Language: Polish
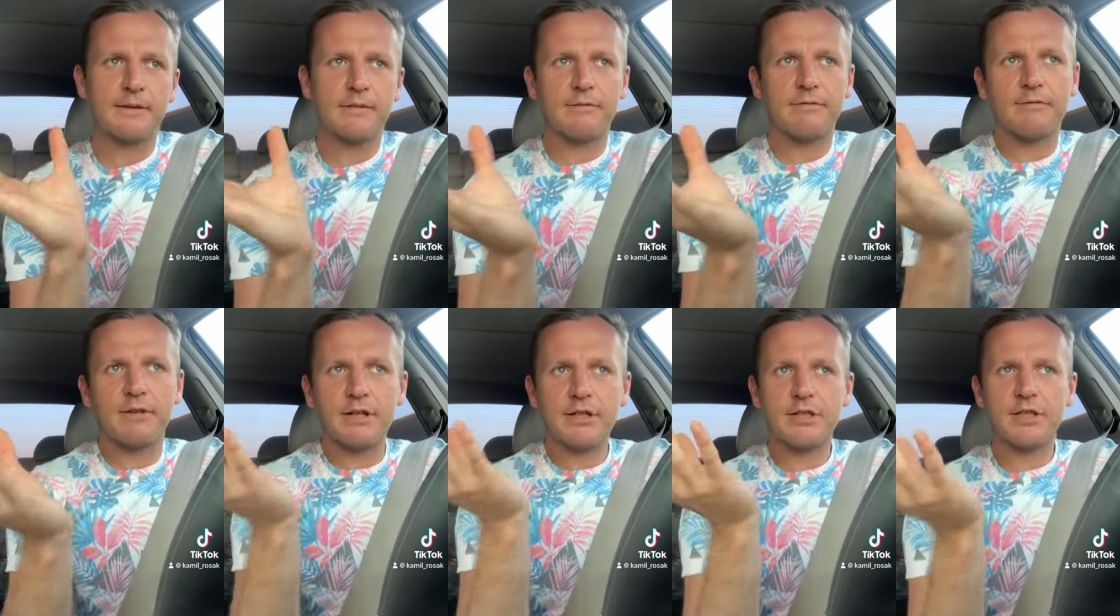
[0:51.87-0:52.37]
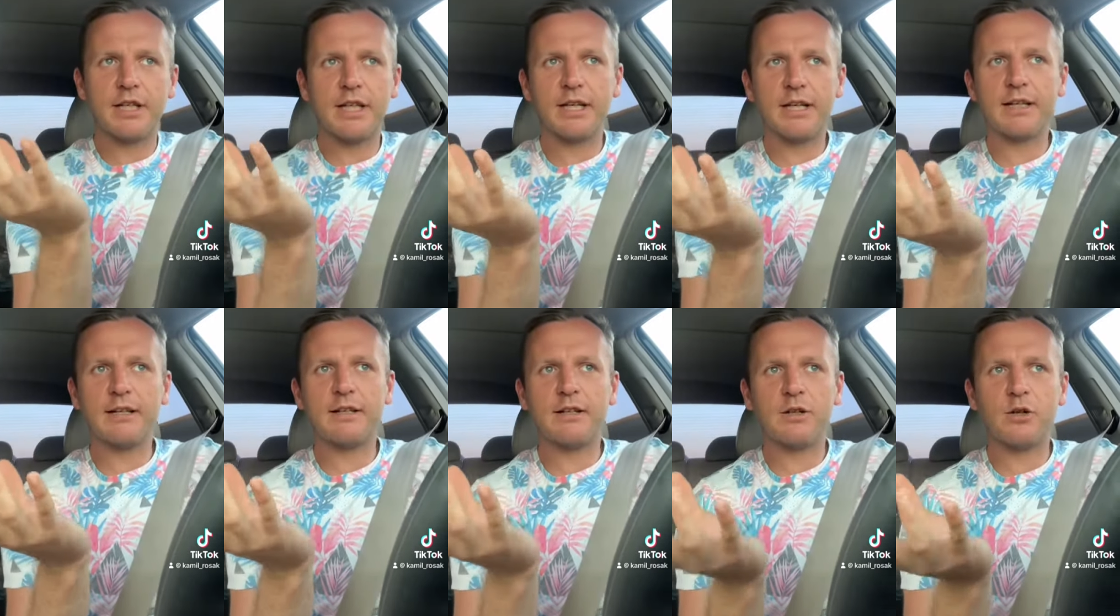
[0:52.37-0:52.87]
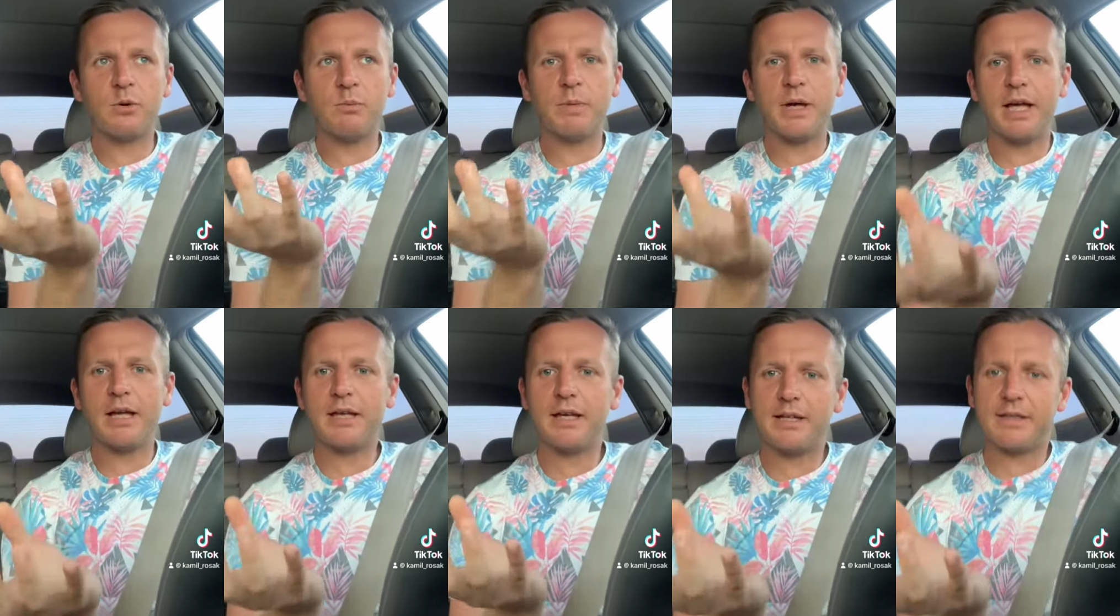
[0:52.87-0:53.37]
właśnie
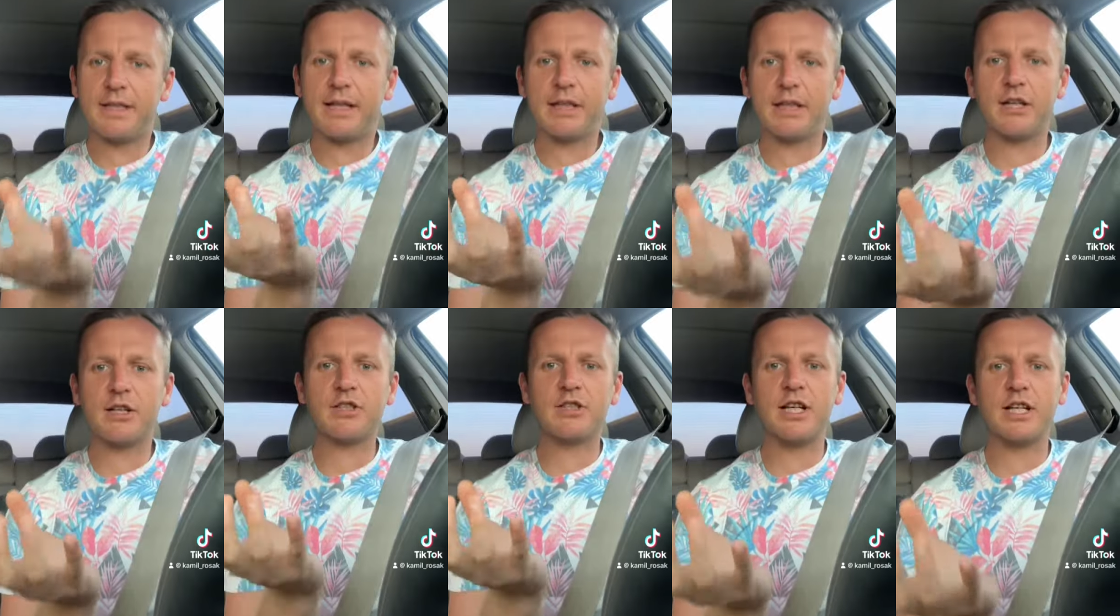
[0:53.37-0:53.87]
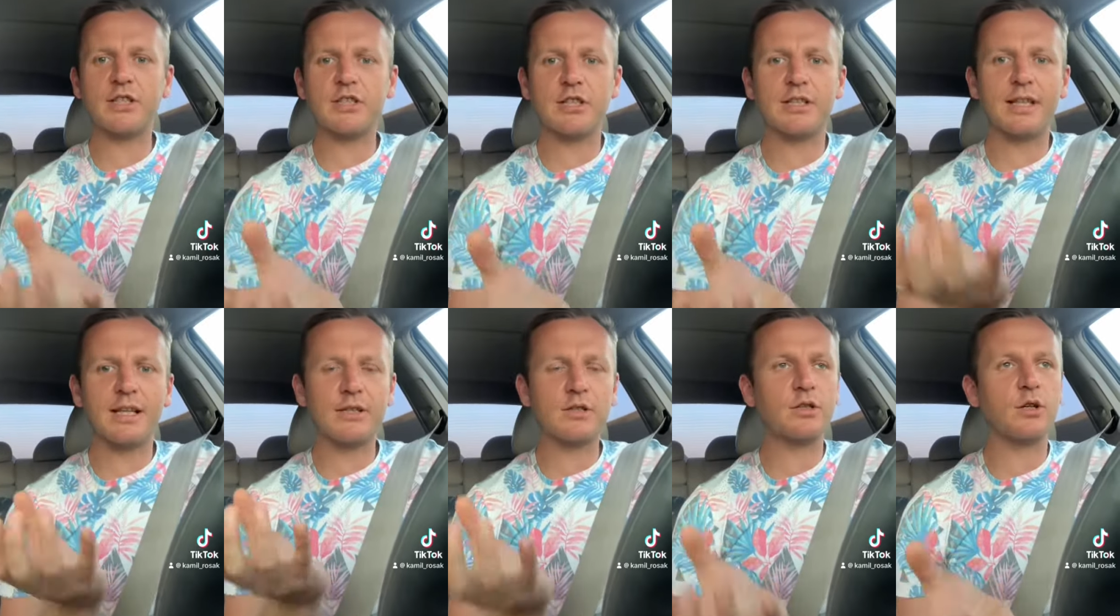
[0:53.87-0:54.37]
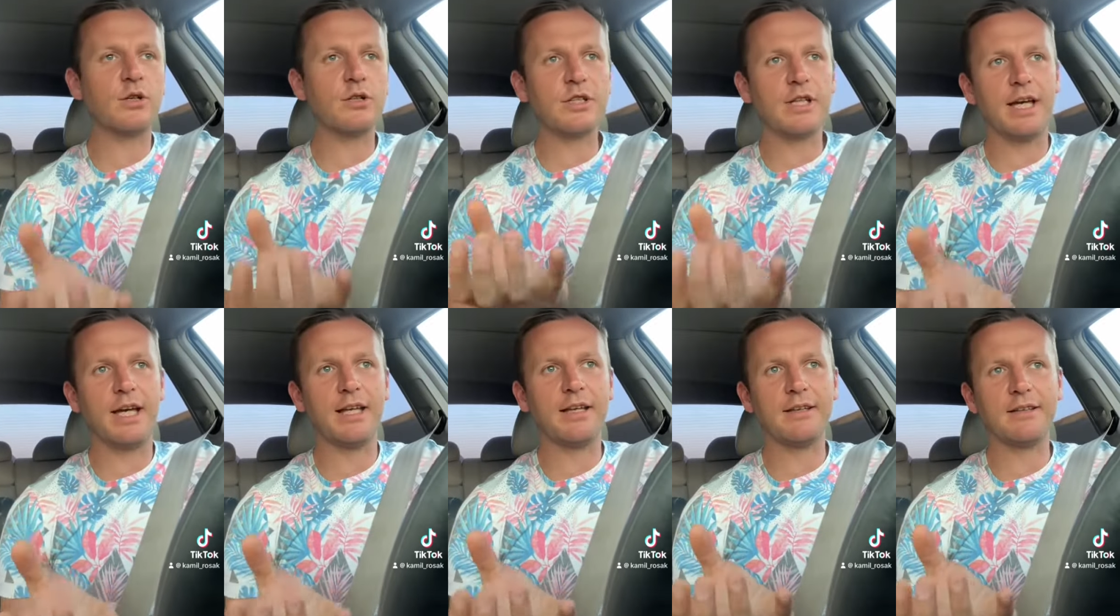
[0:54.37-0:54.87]
robienie takich rzeczy na co
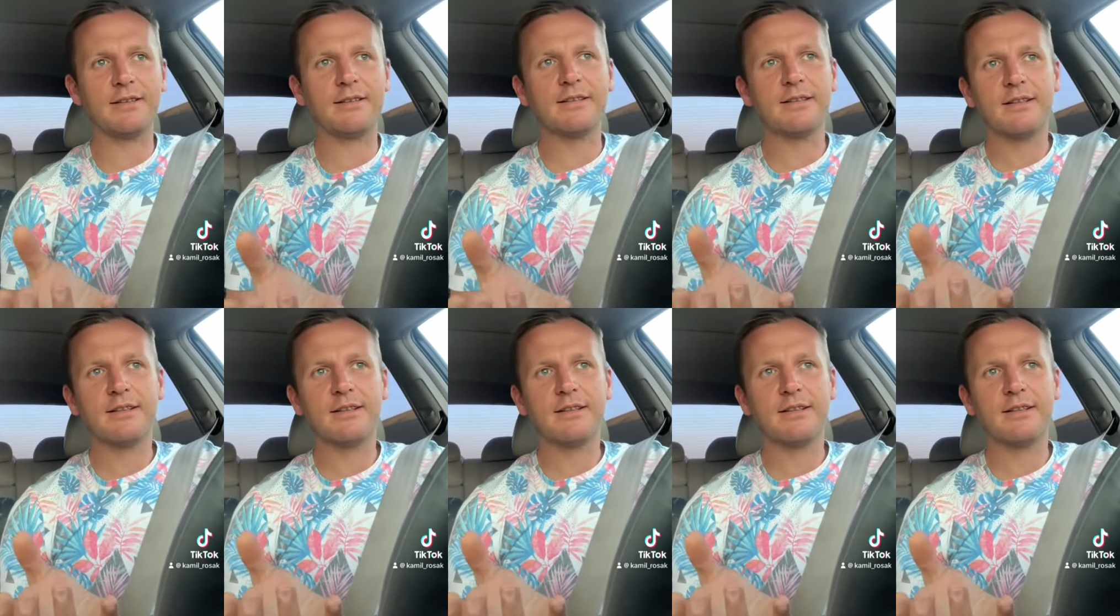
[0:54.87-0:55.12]
dzień,